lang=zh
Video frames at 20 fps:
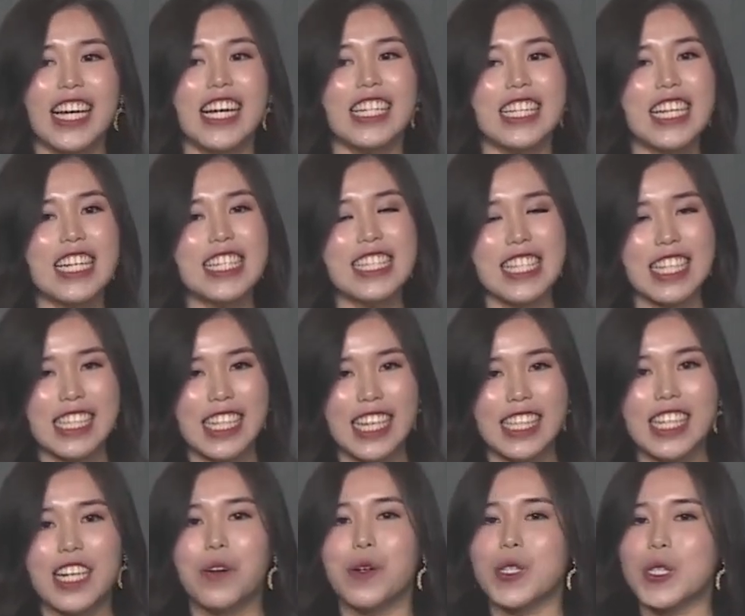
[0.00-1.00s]
但是今天
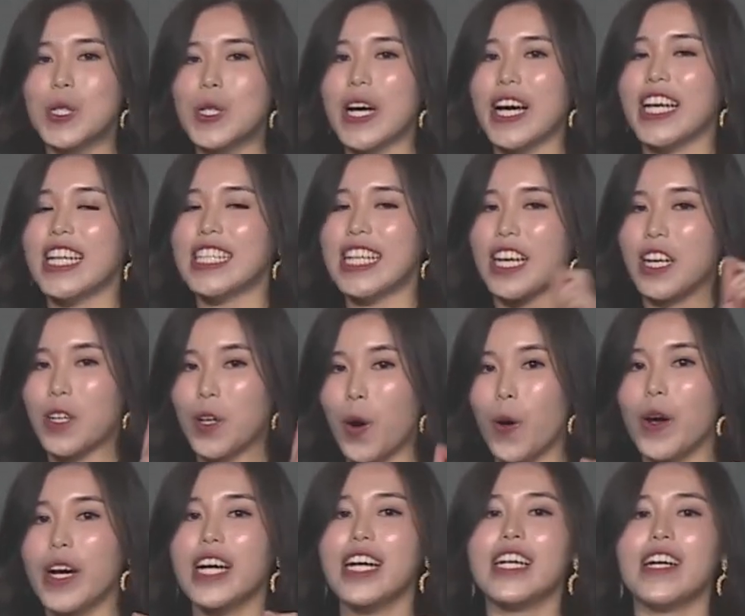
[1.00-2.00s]
呢，我做了一点
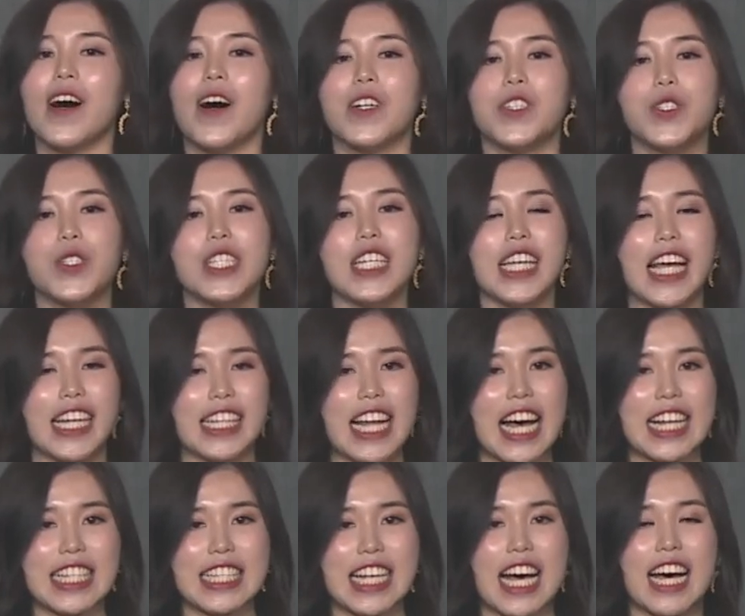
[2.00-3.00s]
功课哦，就是给
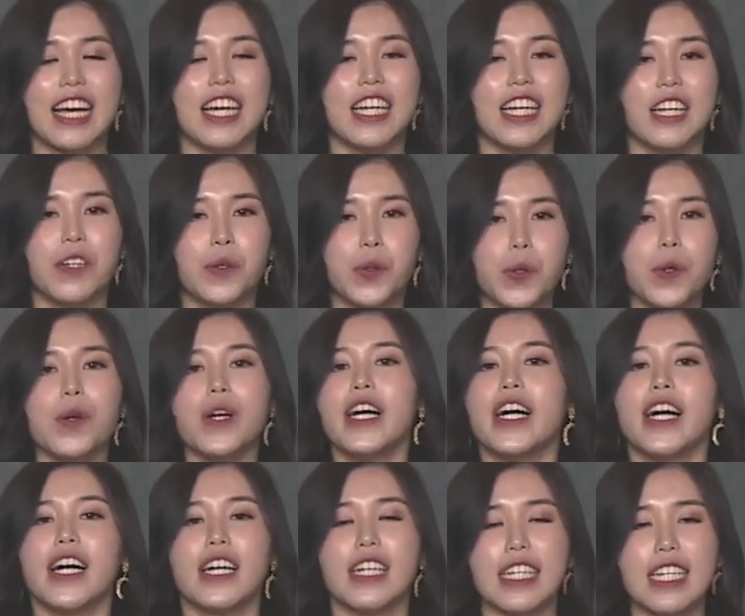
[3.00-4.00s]
大家如
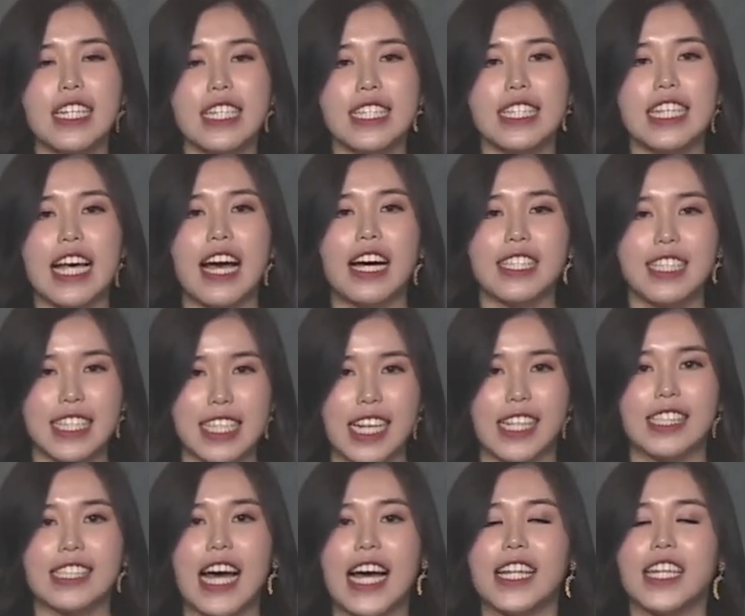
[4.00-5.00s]
何更加
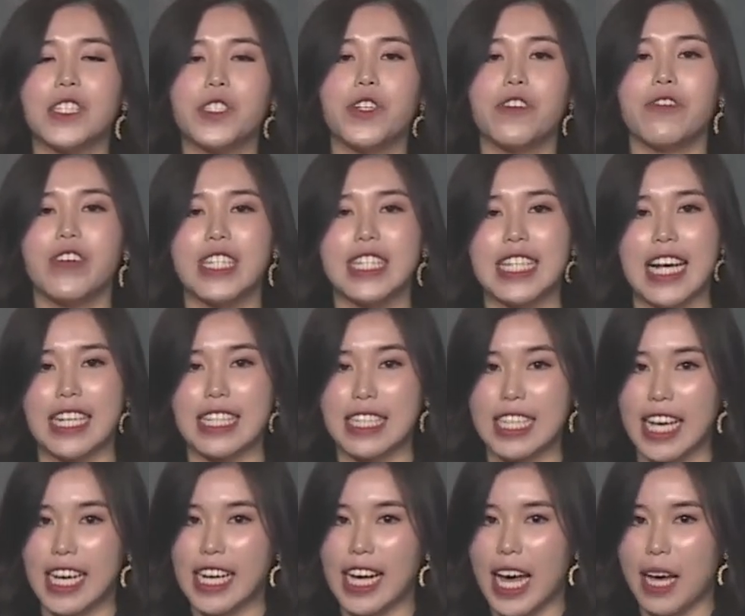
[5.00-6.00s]
简单的去分享
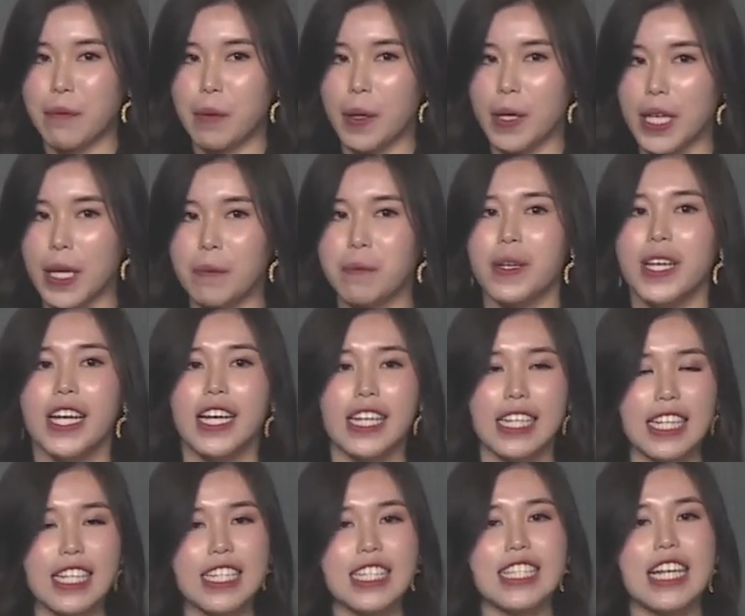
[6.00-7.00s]
这个 h a m e or Him。
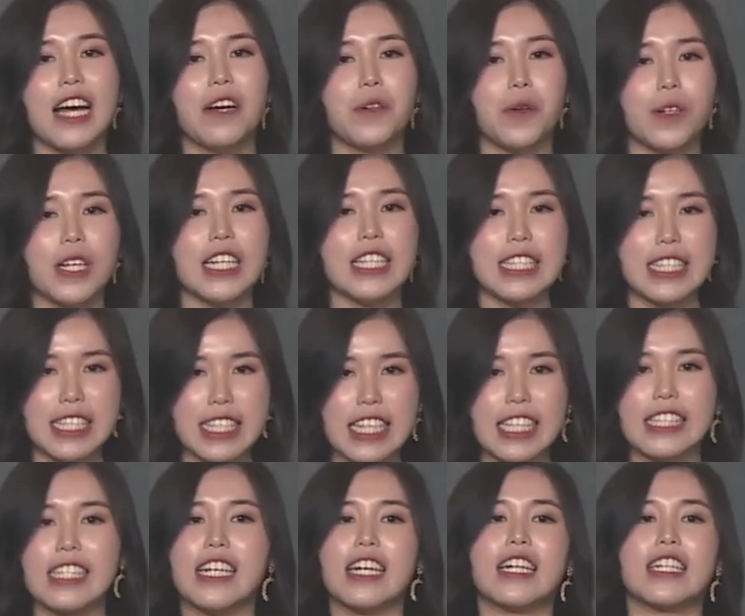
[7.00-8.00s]
更加容易记
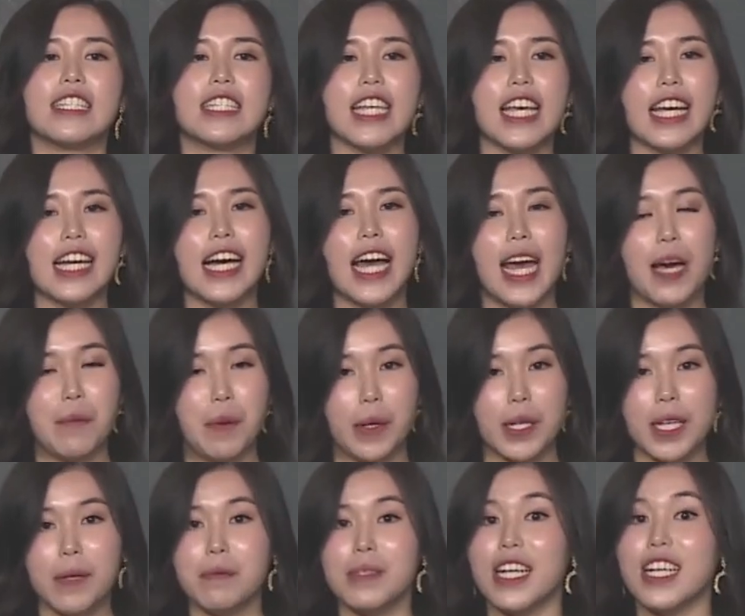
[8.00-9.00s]
得这个 h e m o r
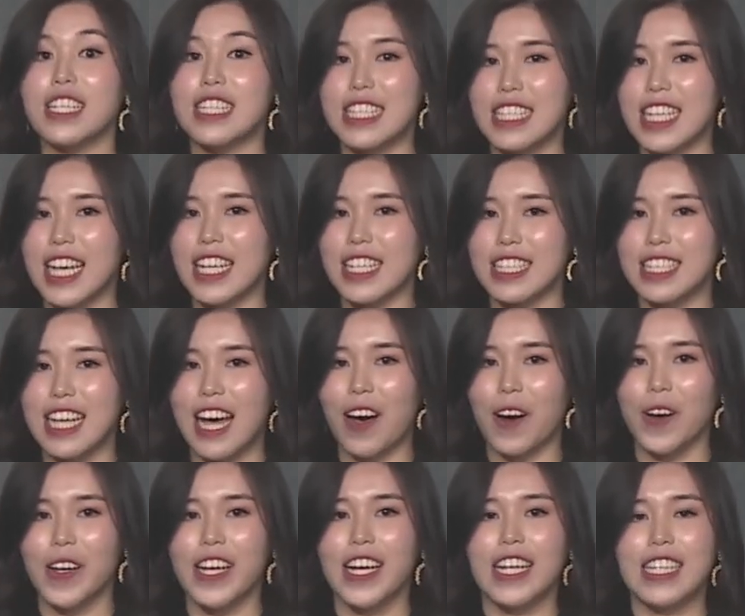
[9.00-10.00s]
h i m 的介绍。
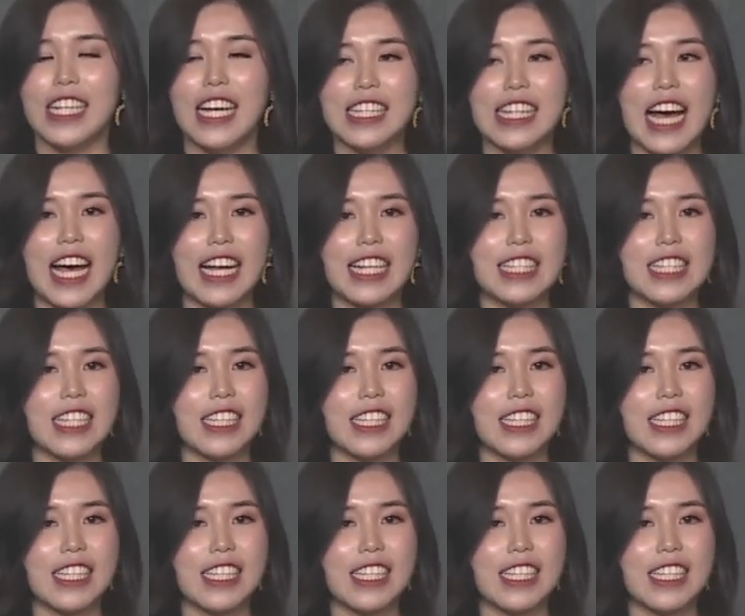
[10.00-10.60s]
那大家记